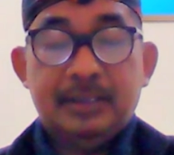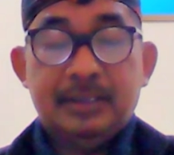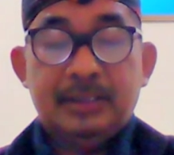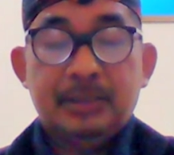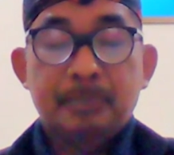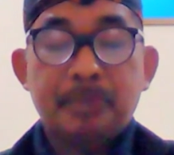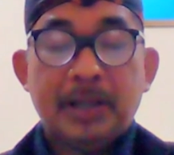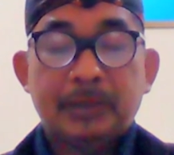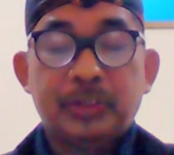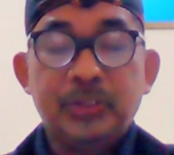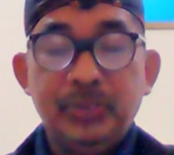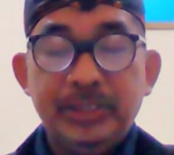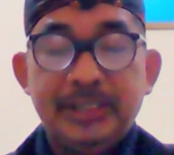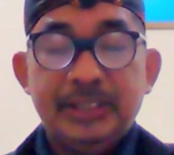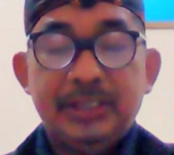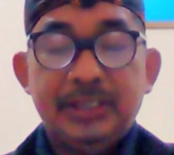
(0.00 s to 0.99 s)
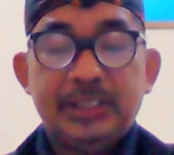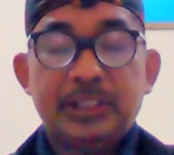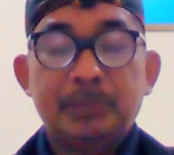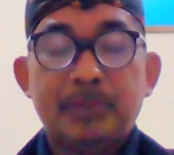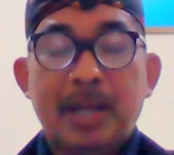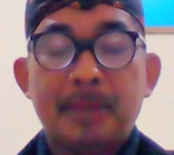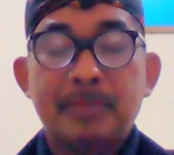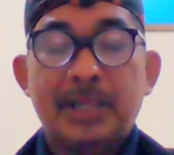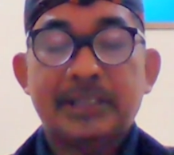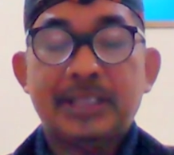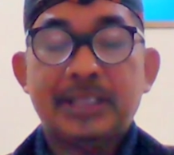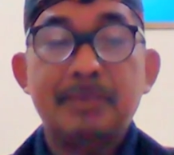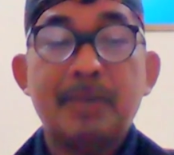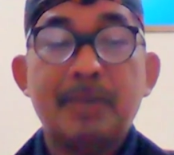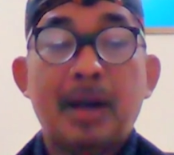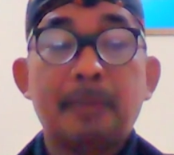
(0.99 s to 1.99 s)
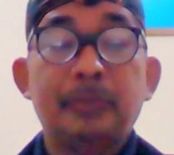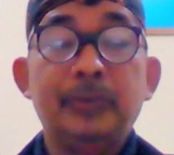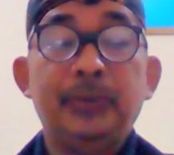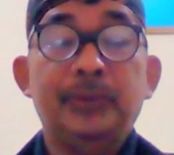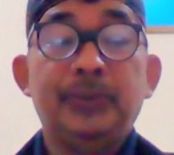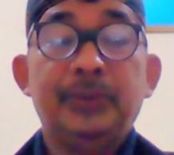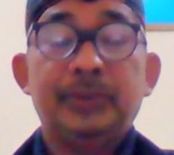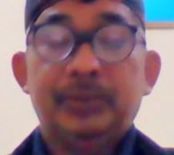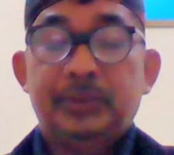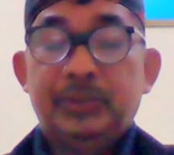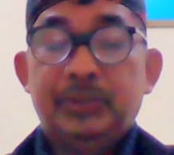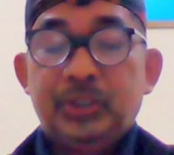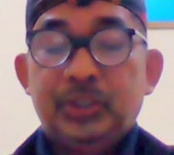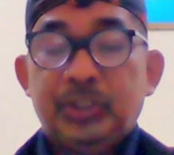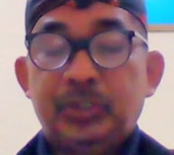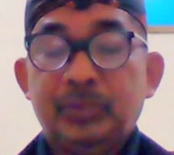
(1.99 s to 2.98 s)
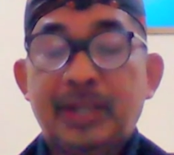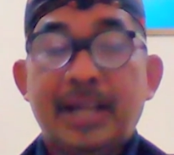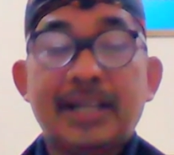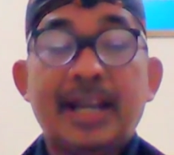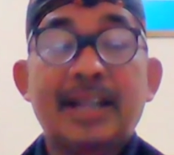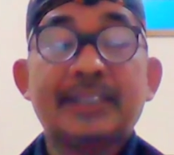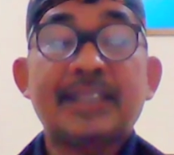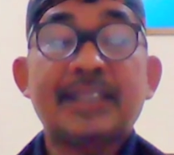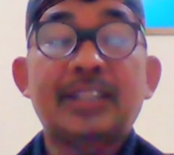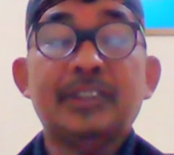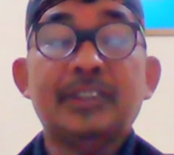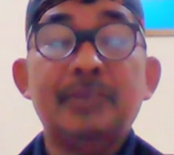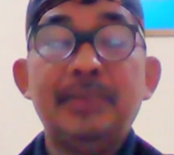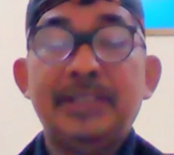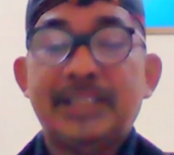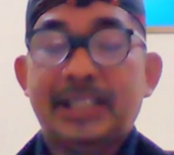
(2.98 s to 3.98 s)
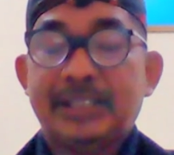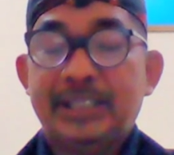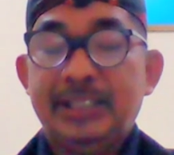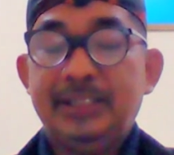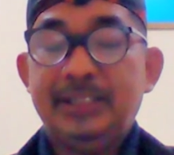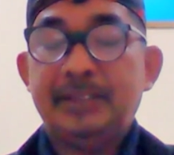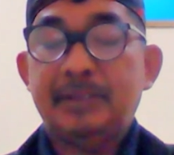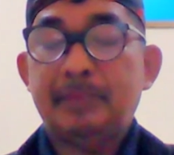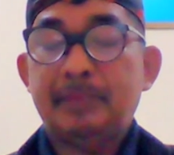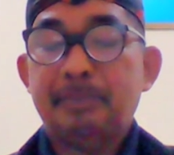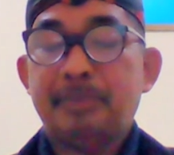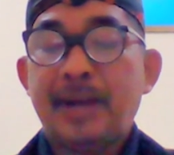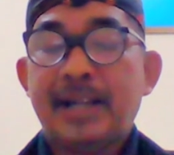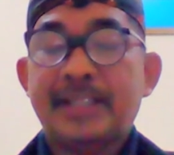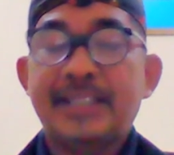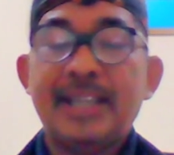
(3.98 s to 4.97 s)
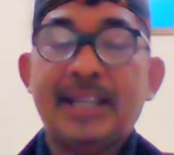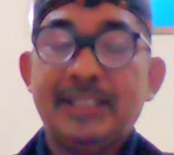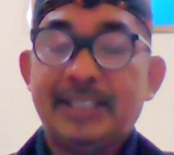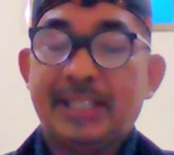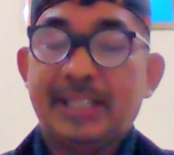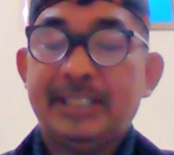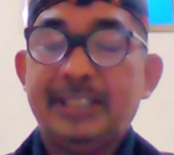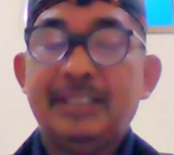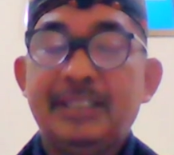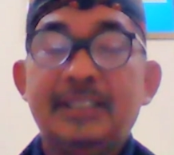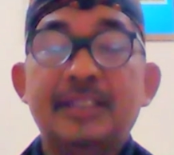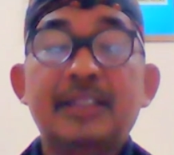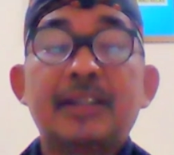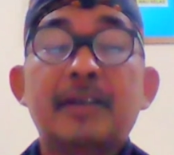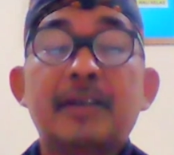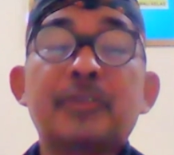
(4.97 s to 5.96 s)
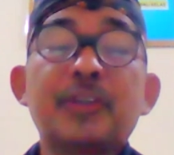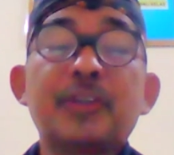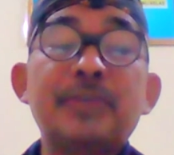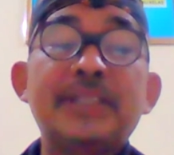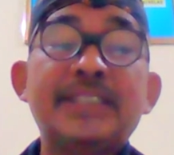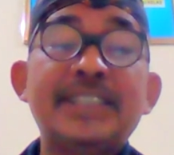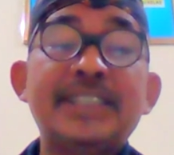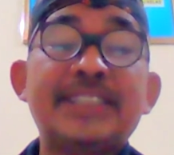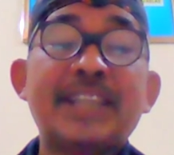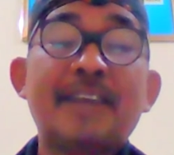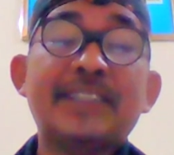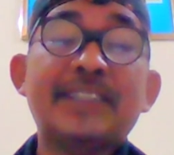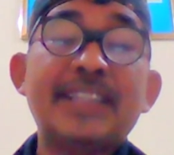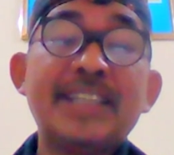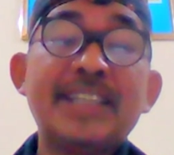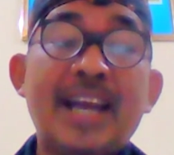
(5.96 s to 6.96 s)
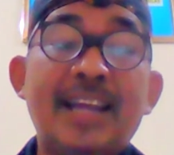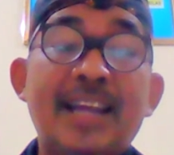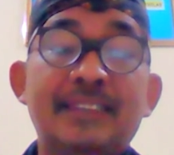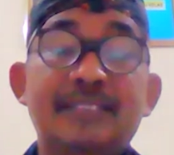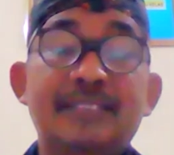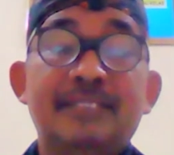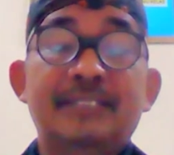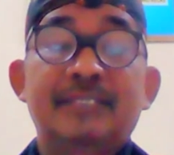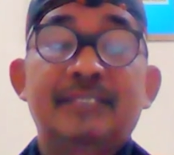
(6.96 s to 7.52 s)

4 Juli 1950, Surakarta itu menjadi bagian dari Provinsi Jawa Tengah.